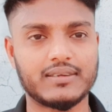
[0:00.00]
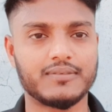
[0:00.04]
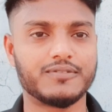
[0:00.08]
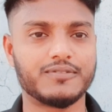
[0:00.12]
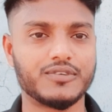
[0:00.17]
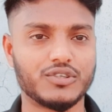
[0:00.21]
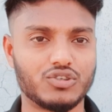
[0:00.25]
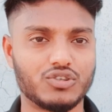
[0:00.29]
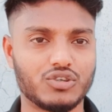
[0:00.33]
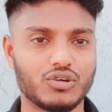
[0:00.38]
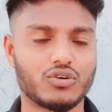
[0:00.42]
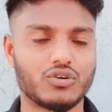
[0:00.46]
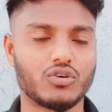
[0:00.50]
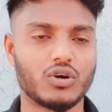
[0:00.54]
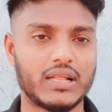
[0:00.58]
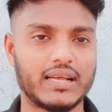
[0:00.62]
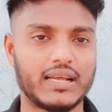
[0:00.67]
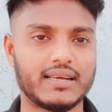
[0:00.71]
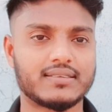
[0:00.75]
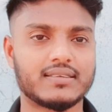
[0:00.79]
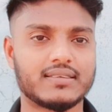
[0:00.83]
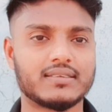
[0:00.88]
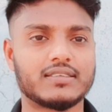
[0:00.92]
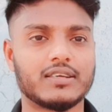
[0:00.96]
একটা ভিডিও করা
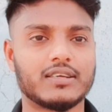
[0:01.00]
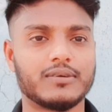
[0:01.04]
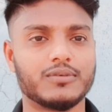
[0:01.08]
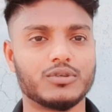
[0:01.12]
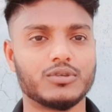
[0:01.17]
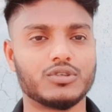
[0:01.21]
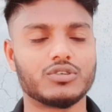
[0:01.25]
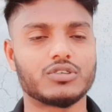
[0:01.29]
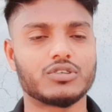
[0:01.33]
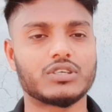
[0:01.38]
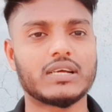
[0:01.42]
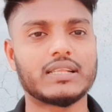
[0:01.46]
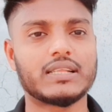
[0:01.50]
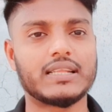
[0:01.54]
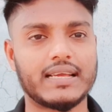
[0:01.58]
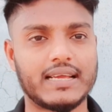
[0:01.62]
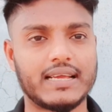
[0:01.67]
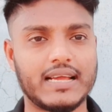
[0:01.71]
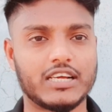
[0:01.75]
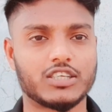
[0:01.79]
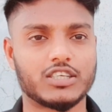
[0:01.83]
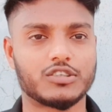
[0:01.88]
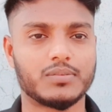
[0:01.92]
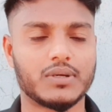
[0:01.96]
আছে সেই ভিডিওটা
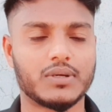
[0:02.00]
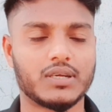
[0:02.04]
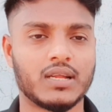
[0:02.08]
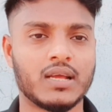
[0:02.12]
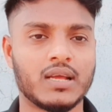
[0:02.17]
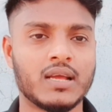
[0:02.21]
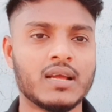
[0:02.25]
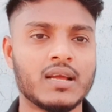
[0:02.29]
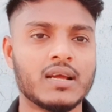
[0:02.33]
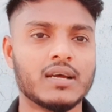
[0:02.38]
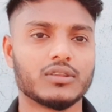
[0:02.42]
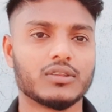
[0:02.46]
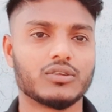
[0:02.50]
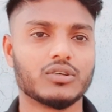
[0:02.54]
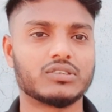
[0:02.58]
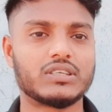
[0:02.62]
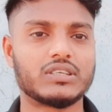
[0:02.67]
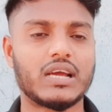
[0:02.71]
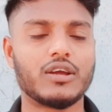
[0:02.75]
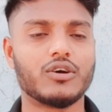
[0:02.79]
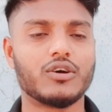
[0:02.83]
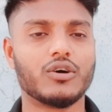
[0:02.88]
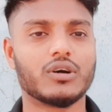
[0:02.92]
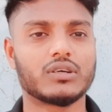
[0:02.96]
দেখে আসবেন তো
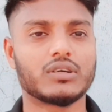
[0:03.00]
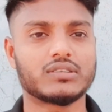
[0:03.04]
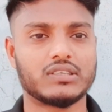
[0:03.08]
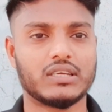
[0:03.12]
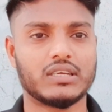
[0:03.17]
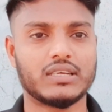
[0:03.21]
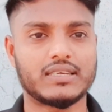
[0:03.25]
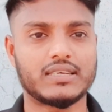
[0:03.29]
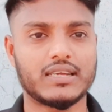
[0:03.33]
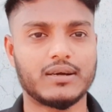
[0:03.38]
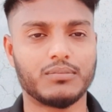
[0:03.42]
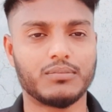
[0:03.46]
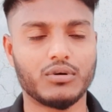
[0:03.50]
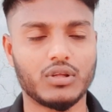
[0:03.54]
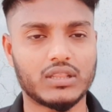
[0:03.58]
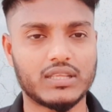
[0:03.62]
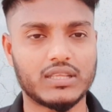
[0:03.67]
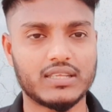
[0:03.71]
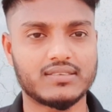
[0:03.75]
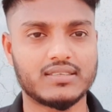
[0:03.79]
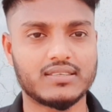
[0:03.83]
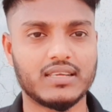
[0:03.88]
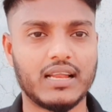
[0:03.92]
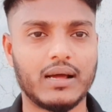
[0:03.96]
যাই হোক যেটা
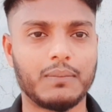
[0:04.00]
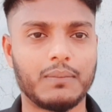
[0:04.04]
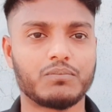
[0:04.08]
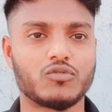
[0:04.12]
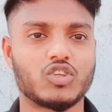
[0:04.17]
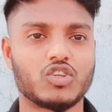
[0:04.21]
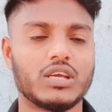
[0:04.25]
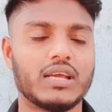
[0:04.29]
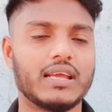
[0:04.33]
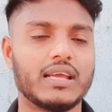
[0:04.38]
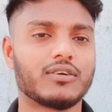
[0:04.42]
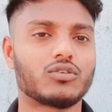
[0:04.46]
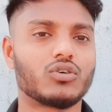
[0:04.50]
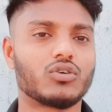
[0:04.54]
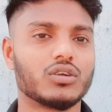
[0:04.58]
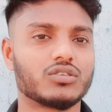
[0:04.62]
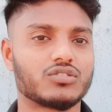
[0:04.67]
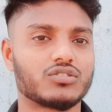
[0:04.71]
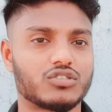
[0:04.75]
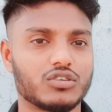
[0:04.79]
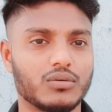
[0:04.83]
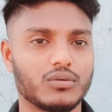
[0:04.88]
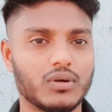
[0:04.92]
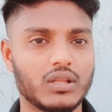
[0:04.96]
বলতেছিলাম যে এই
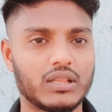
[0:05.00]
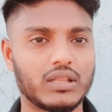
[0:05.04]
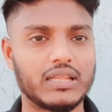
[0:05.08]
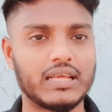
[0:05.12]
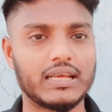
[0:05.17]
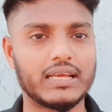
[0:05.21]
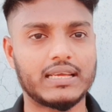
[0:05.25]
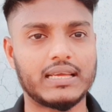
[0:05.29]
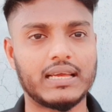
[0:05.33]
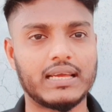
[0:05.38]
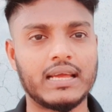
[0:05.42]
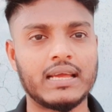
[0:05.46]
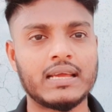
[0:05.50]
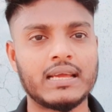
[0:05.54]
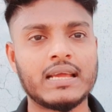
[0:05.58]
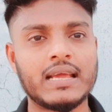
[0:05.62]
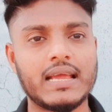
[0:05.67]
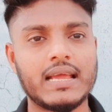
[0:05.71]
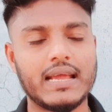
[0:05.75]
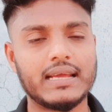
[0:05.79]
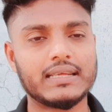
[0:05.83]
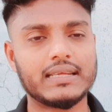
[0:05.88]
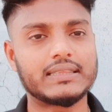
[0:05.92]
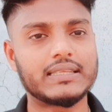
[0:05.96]
কনস্টেবল থেকে
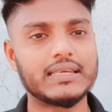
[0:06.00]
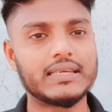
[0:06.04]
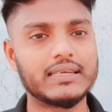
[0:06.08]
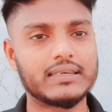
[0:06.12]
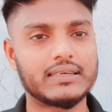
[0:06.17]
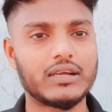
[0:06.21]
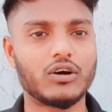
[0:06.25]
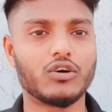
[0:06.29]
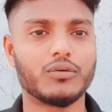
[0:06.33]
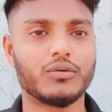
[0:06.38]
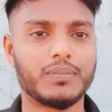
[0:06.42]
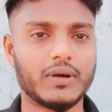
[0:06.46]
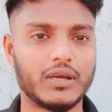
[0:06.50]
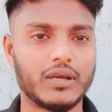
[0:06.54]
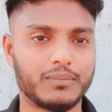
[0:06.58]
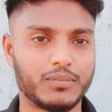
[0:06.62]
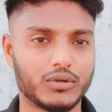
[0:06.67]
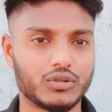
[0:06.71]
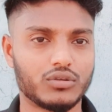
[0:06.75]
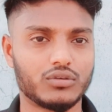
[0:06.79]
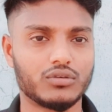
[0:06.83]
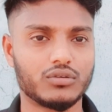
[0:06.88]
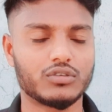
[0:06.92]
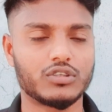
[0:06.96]
এই তিনটা উপায়ে
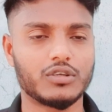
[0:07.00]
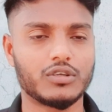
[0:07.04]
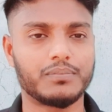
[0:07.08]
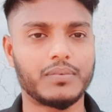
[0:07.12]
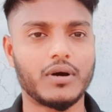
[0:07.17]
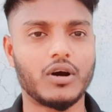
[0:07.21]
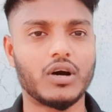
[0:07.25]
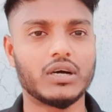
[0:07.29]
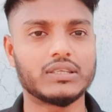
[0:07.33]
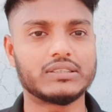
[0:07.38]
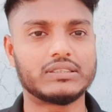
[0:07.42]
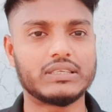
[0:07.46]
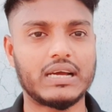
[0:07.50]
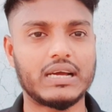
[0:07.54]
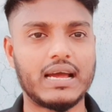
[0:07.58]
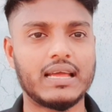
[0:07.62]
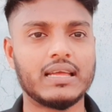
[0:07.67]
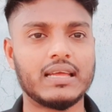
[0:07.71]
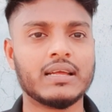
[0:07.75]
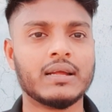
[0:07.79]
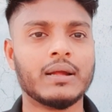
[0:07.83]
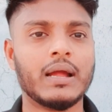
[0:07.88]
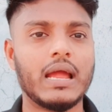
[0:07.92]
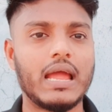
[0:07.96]
পদোন্নতি পাওয়া যায়
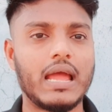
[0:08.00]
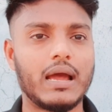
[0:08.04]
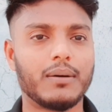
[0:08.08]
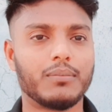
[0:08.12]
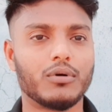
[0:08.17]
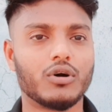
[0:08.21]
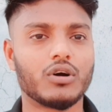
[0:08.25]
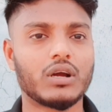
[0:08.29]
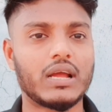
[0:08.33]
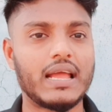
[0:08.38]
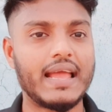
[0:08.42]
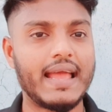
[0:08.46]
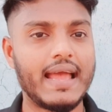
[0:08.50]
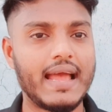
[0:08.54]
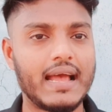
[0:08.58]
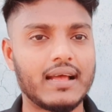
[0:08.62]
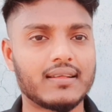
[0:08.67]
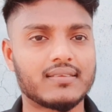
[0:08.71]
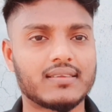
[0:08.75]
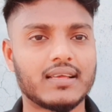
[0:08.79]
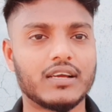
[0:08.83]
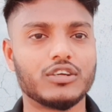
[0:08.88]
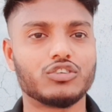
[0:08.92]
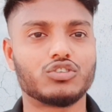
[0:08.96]
এবং
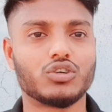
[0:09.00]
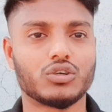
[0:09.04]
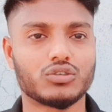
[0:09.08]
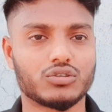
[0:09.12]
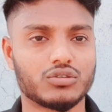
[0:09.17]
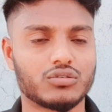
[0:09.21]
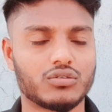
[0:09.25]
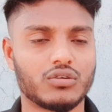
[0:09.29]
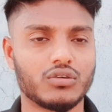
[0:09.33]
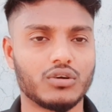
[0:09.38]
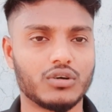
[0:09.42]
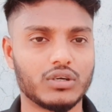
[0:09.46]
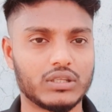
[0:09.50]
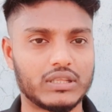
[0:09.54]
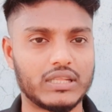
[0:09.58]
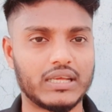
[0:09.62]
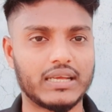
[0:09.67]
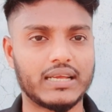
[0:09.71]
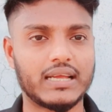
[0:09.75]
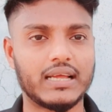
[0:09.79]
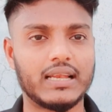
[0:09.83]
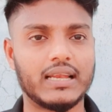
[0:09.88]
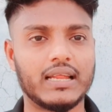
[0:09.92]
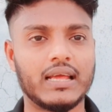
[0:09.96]
এএসআই সশস্ত্র হতে
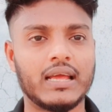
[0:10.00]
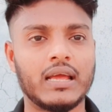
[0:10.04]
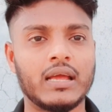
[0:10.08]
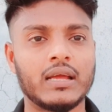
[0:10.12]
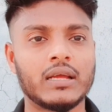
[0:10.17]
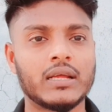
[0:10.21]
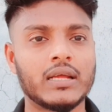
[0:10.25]
গেলে